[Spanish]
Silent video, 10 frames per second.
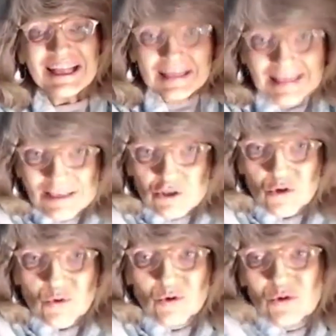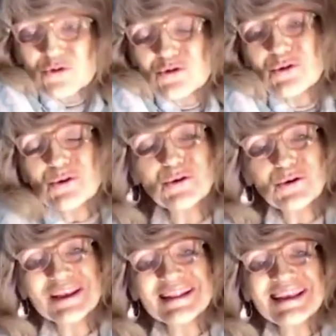De hecho, no solo
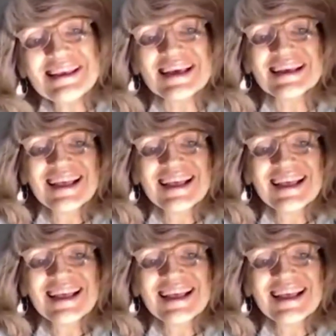hoy en día